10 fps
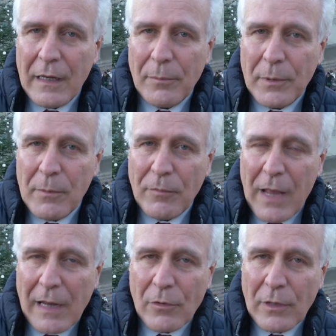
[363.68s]
la prima
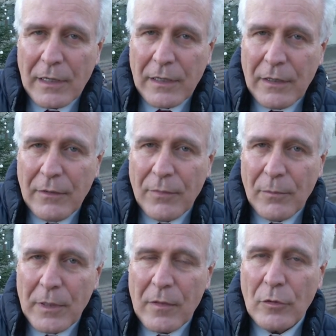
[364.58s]
fiaccola che
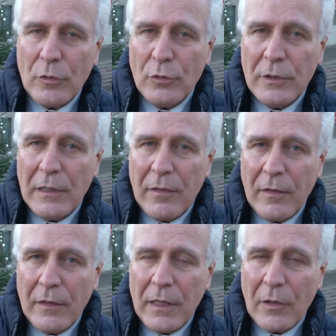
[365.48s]
Fabrizio Tondi, il
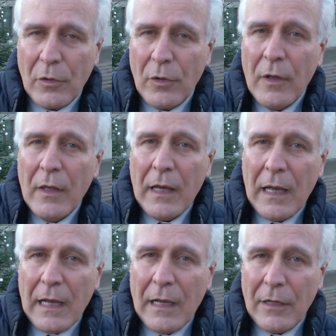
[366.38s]
sindaco,
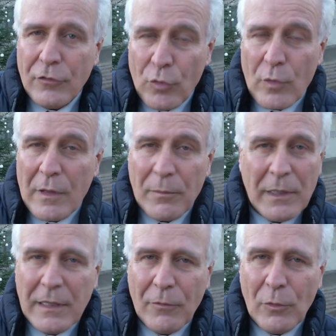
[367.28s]
ha
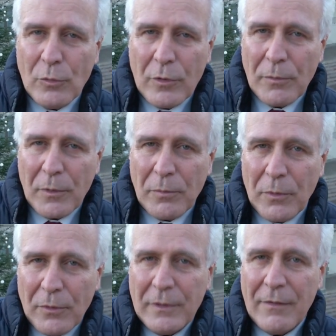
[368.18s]
giustamente voluto
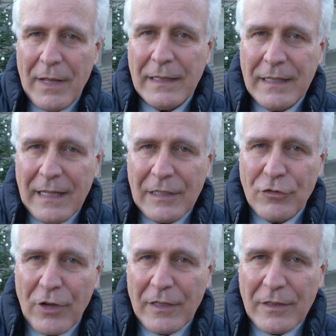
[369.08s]
proprio davanti al
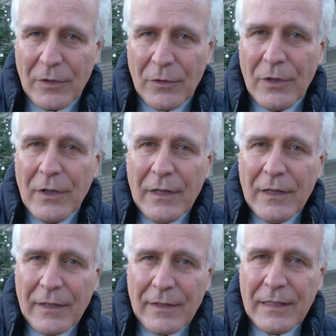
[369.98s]
centro
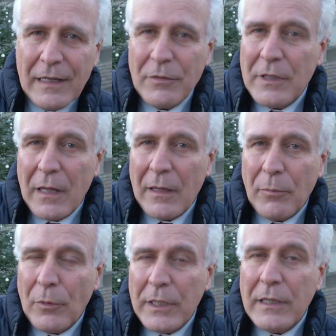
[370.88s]
eh, della vita
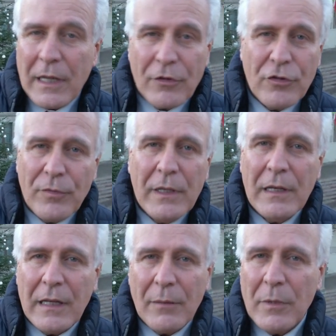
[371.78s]
politica,
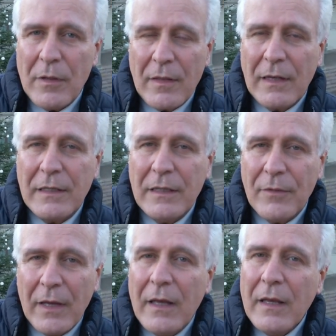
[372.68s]
civile e
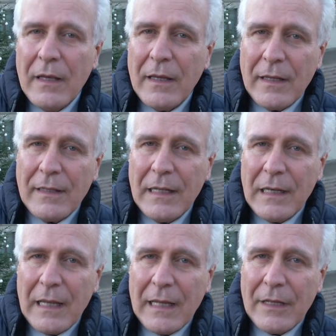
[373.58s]
amministrativa eh,
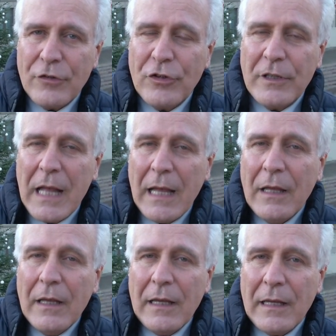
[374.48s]
della città,
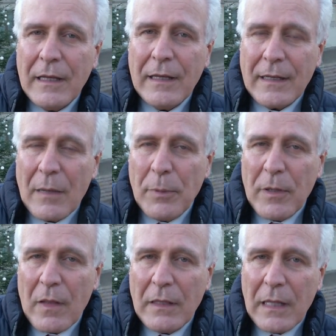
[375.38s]
eh,
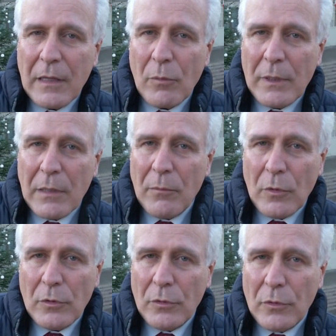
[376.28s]
rappresenta in qualche
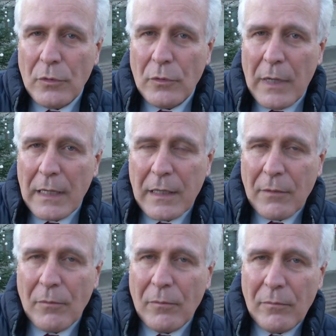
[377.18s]
modo anche
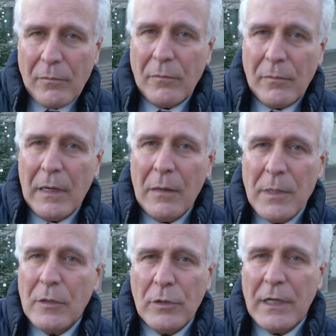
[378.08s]
un,
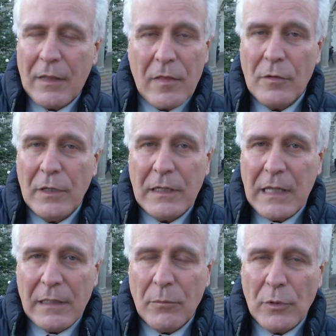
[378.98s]
elemento di
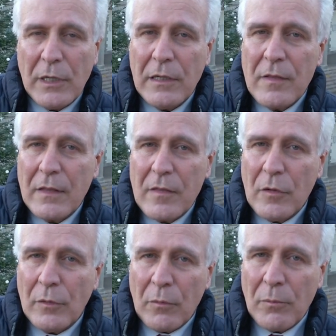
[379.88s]
razionalità e di
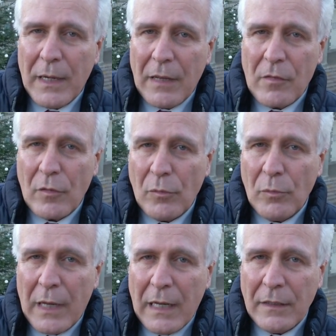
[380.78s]
modernizzazione, un palazzo
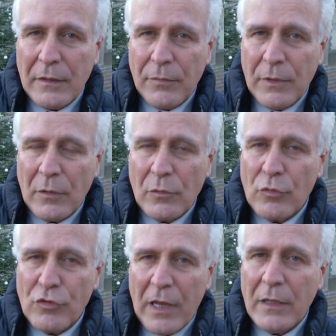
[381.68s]
comunale di fine
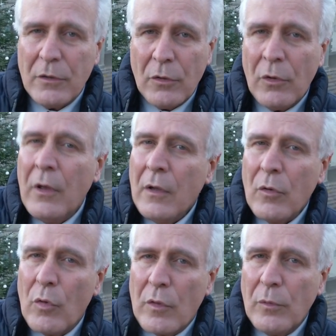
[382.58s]
800
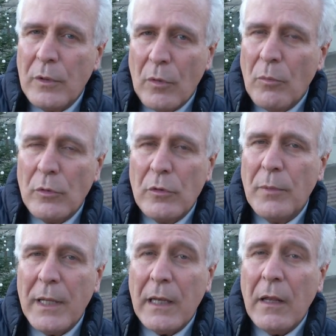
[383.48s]
costruito molto
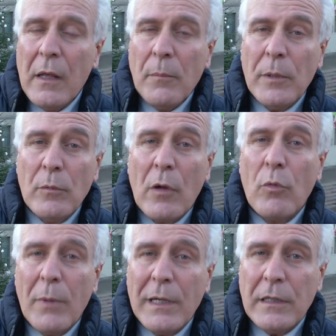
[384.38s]
bene per una
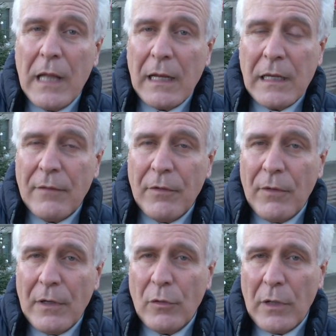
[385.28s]
comunità che
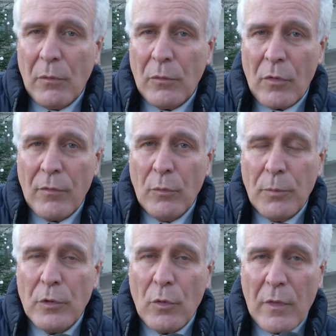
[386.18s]
aveva allora uno
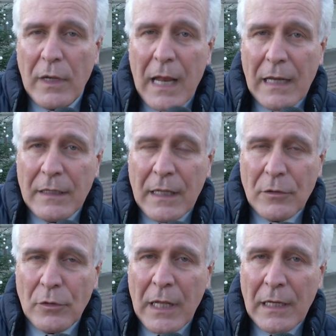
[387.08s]
sviluppo industriale
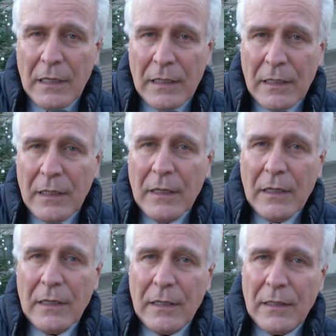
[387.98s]
dato dal,
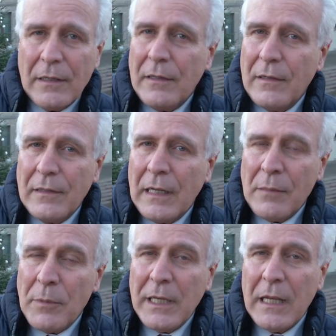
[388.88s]
eh, dalle
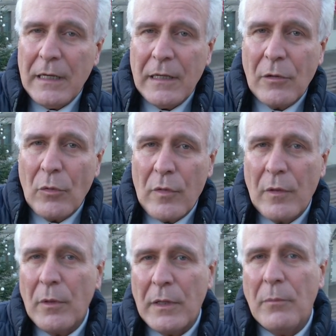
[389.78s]
miniere, e
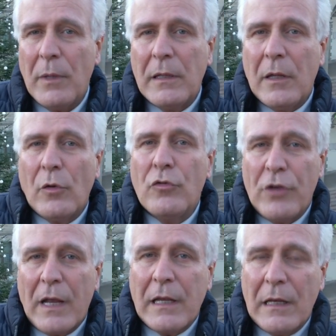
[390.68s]
conseguentemente
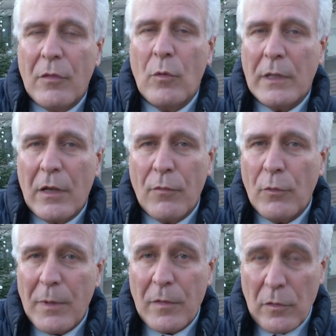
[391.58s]
oggi anche la sua
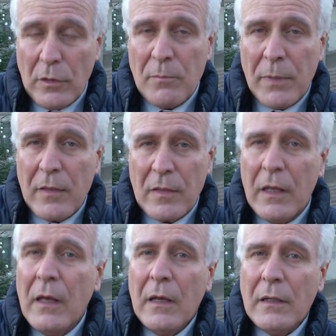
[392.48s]
trasformazione in paese
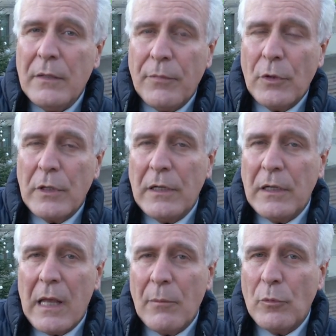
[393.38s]
di forte
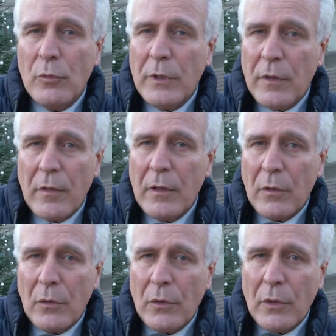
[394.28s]
richiamo
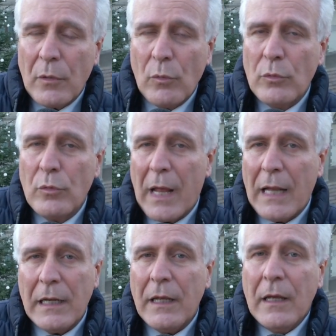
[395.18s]
turistico e
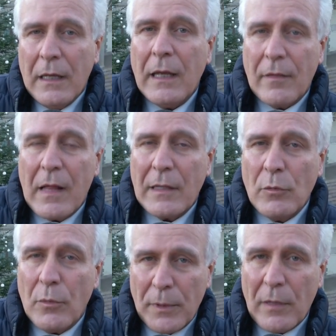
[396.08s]
culturale è stata
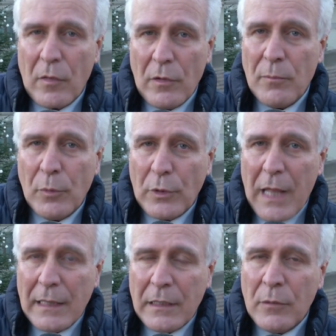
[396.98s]
un'operazione
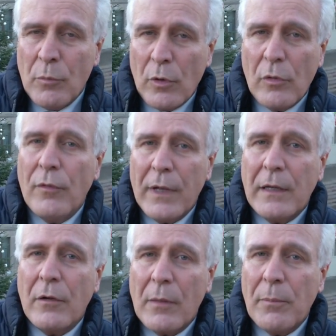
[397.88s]
importante di buon governo
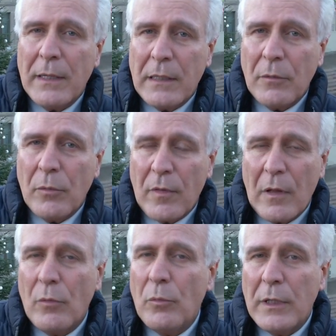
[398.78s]
governo da parte di
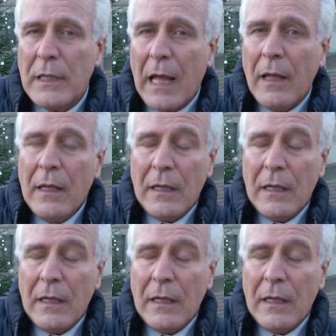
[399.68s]
questa comunità.